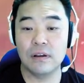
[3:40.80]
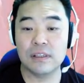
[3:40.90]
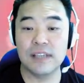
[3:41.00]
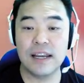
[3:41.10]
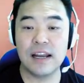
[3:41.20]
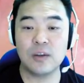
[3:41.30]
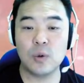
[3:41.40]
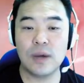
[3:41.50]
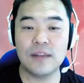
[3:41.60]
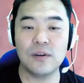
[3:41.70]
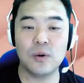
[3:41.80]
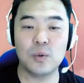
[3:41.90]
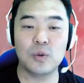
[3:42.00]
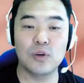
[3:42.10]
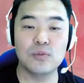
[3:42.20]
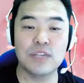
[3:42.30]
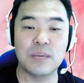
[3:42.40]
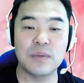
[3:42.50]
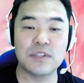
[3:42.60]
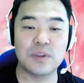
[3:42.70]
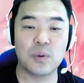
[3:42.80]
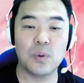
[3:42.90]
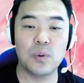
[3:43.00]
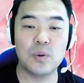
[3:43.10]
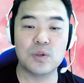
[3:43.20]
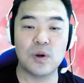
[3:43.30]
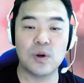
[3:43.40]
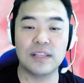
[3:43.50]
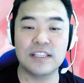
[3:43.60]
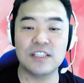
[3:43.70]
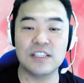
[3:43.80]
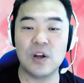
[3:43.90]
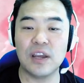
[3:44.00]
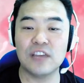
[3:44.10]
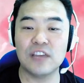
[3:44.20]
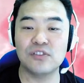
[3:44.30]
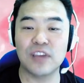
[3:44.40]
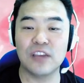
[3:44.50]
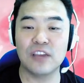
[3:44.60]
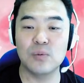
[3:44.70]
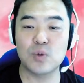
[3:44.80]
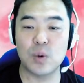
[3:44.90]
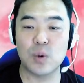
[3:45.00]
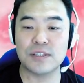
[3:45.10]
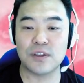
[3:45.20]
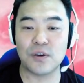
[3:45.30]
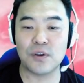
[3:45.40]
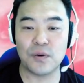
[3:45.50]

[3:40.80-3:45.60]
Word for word: 그 애랑 톡하는 것도 너무 재미있었고 저한테 친절하게 해주는 게 너무 좋았어요.